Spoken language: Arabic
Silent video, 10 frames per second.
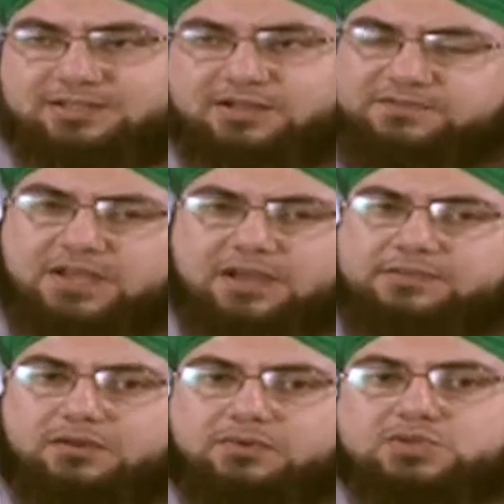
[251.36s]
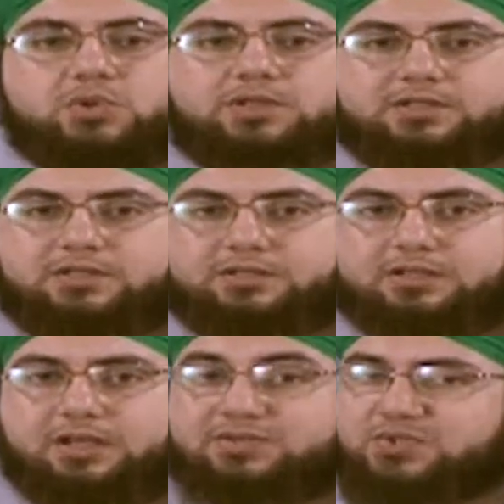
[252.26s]
في هذا الرجل
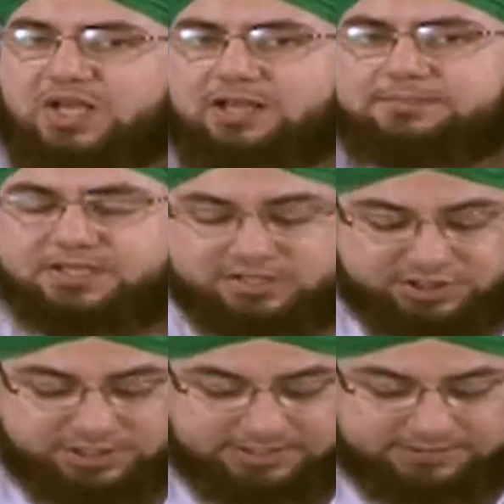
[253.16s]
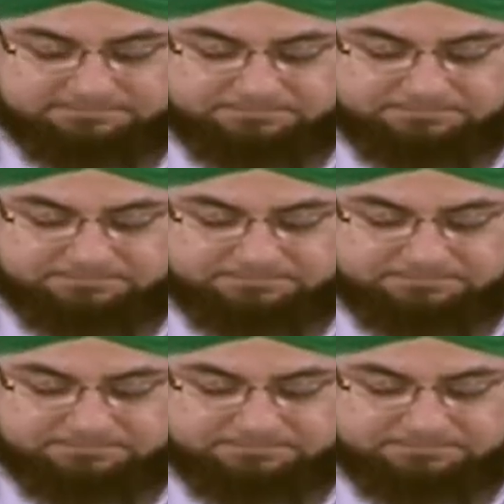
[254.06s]
الصحابي الجليل